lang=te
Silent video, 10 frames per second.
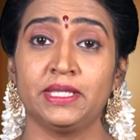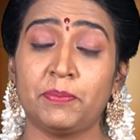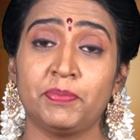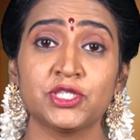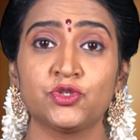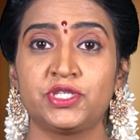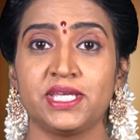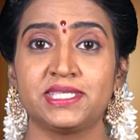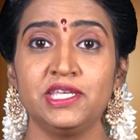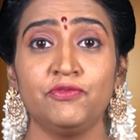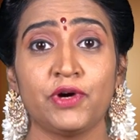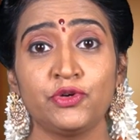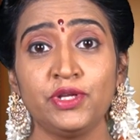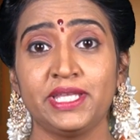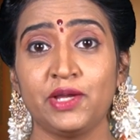తపస్సు చేసి
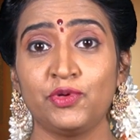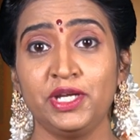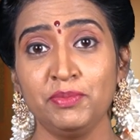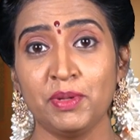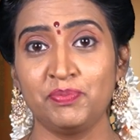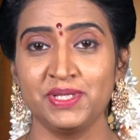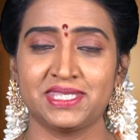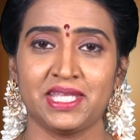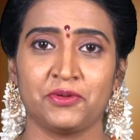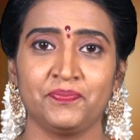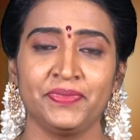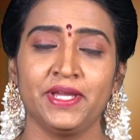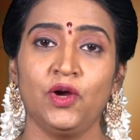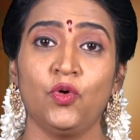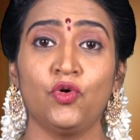వరుణ దేవుణ్ణి మెప్పిస్తారు
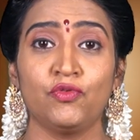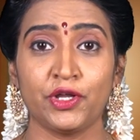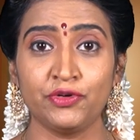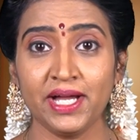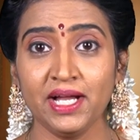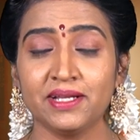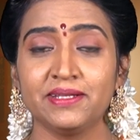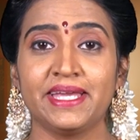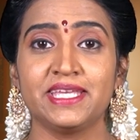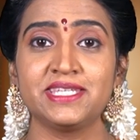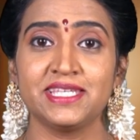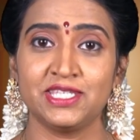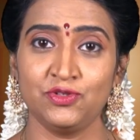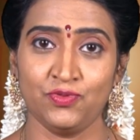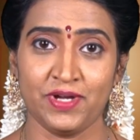ఓ వరుణ
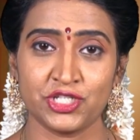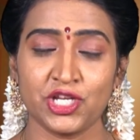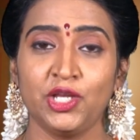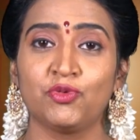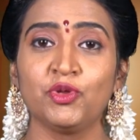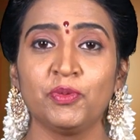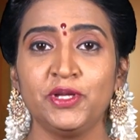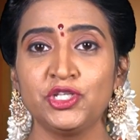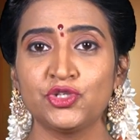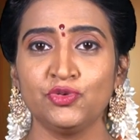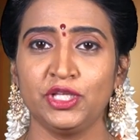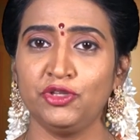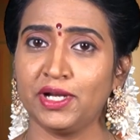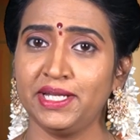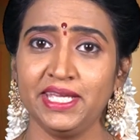దయచేసి నువ్వు వర్షాన్ని కురిపించు
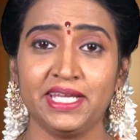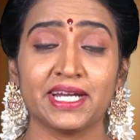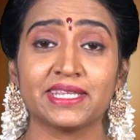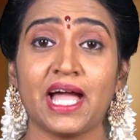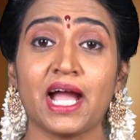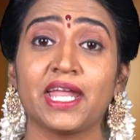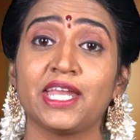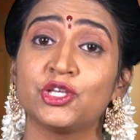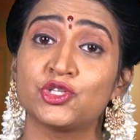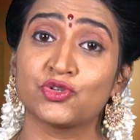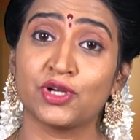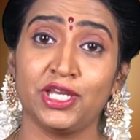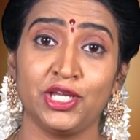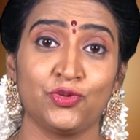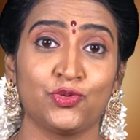ఎందుకంటే ఇక్కడ తాగడానికి చుక్క
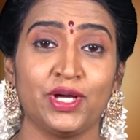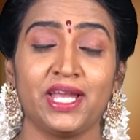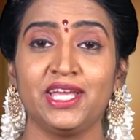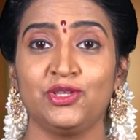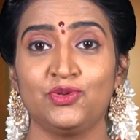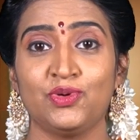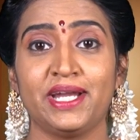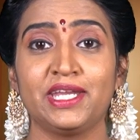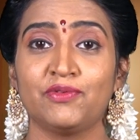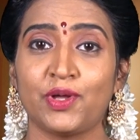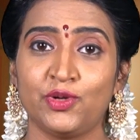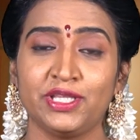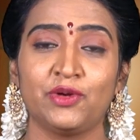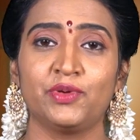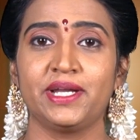నీరు కూడా లేదు అంటే వరుణ
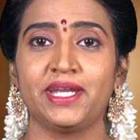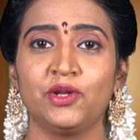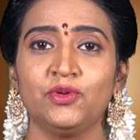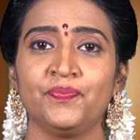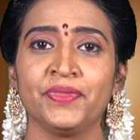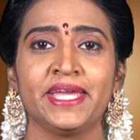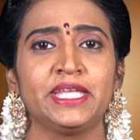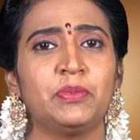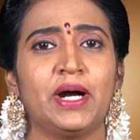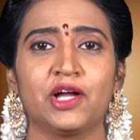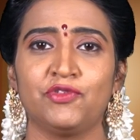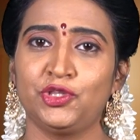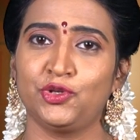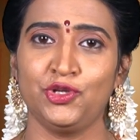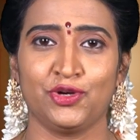దేవుడు అంటాడు ఇది
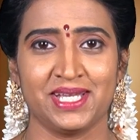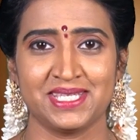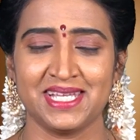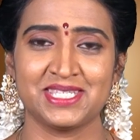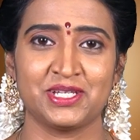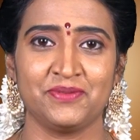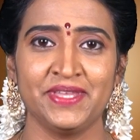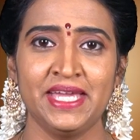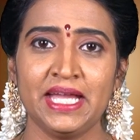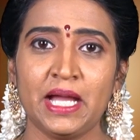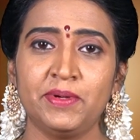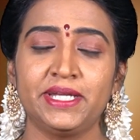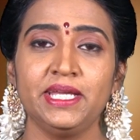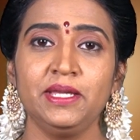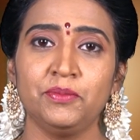భగవంతుని యొక్క శాసనం
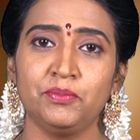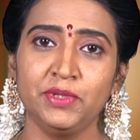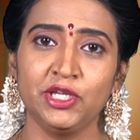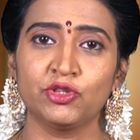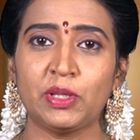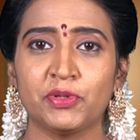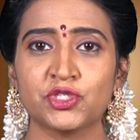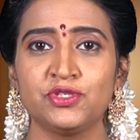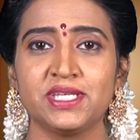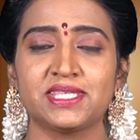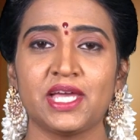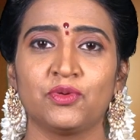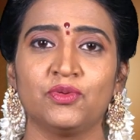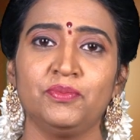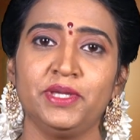కాబట్టి మీరు తపస్సు
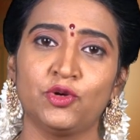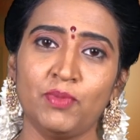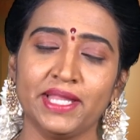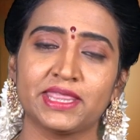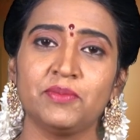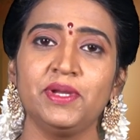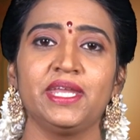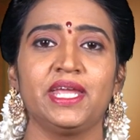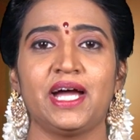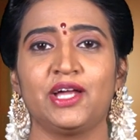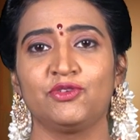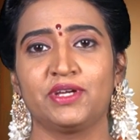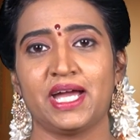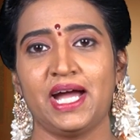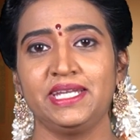చేశారు మీకు మాత్రమే నేను ఆ
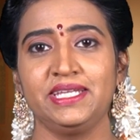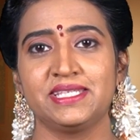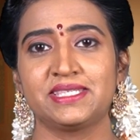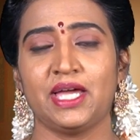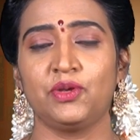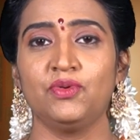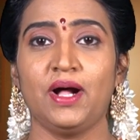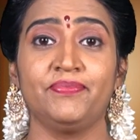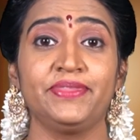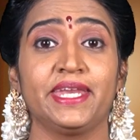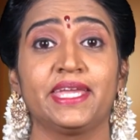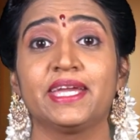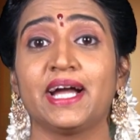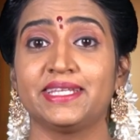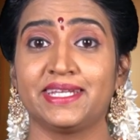అనుగ్రహాన్ని ఇస్తాను అందరికీ
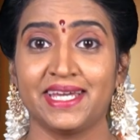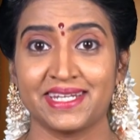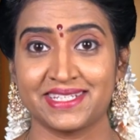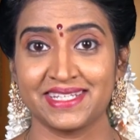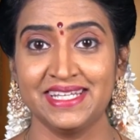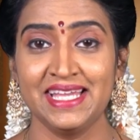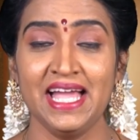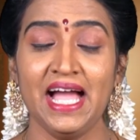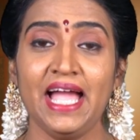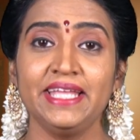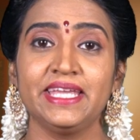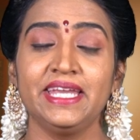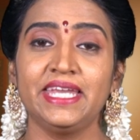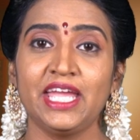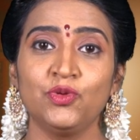కాదన్నారట అయితే
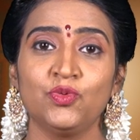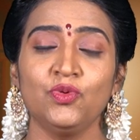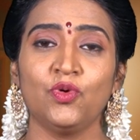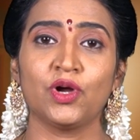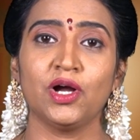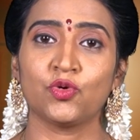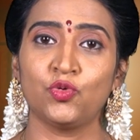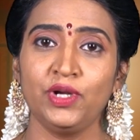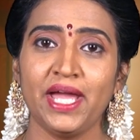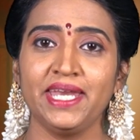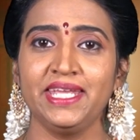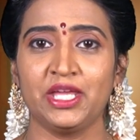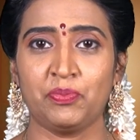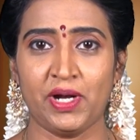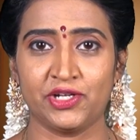నేను ఒక కుండ కుండాన్ని
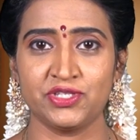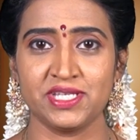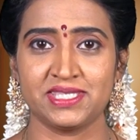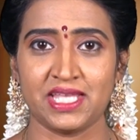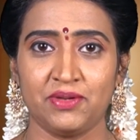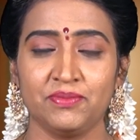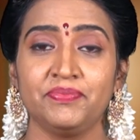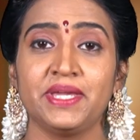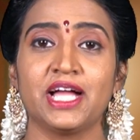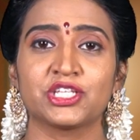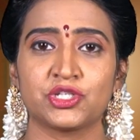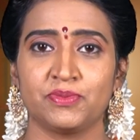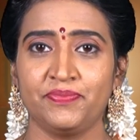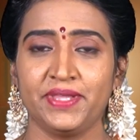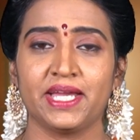ఏర్పాటు చేస్తాను నీ
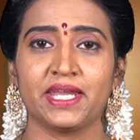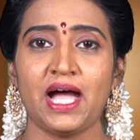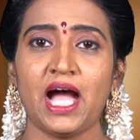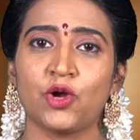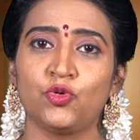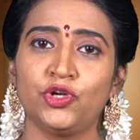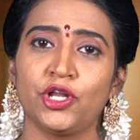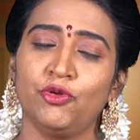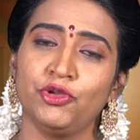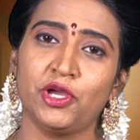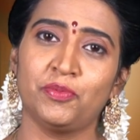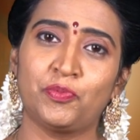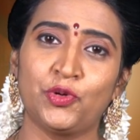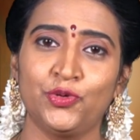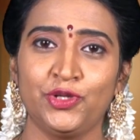ఆశ్రమం దగ్గర ఆ కుండంలో
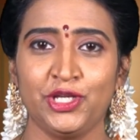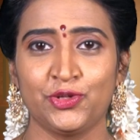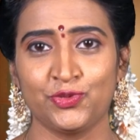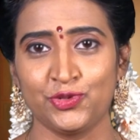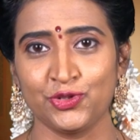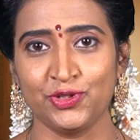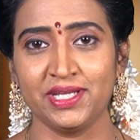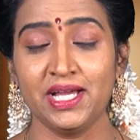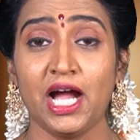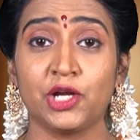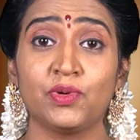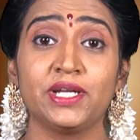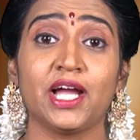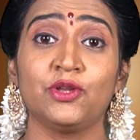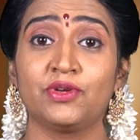ఎప్పుడూ నీరు ఉంటుంది
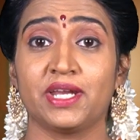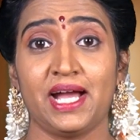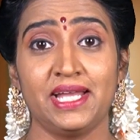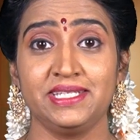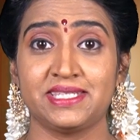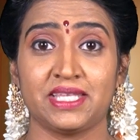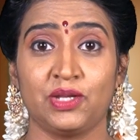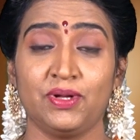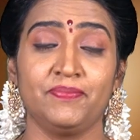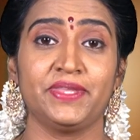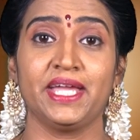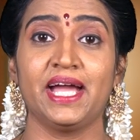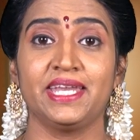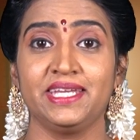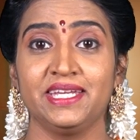అటువంటి అనుగ్రహాన్ని ఇస్తాను
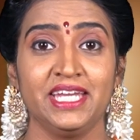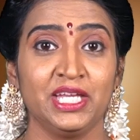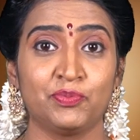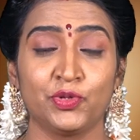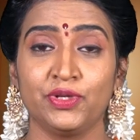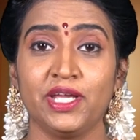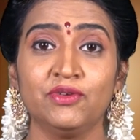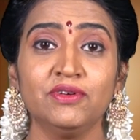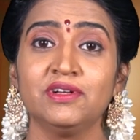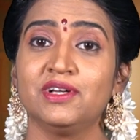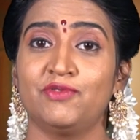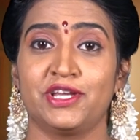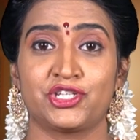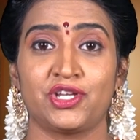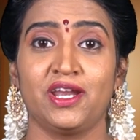అంతేగాని ఇప్పుడు నేను
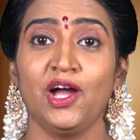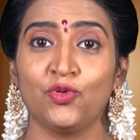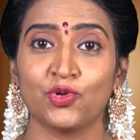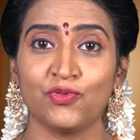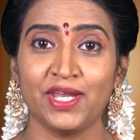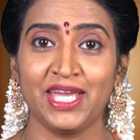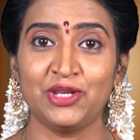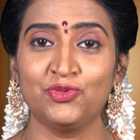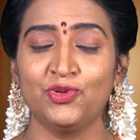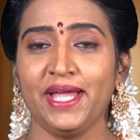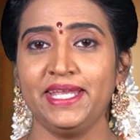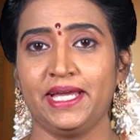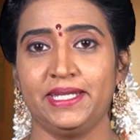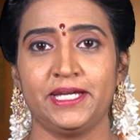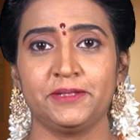వర్షంలా కురవలేను అని
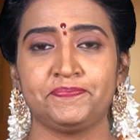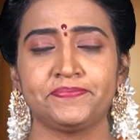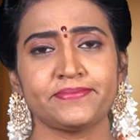అన్నారు